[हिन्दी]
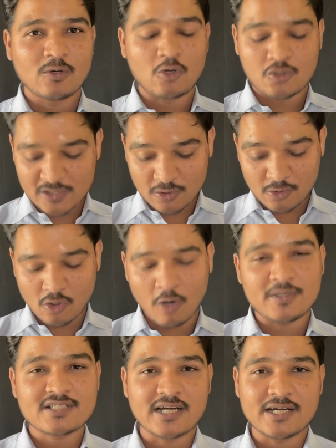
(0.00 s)
और उसमें से कुछ
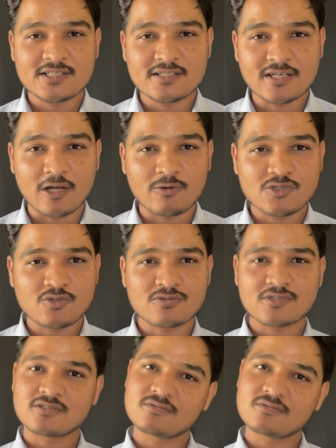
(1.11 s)
कॉमन स्ट्रेटजीज निकालूंगा जो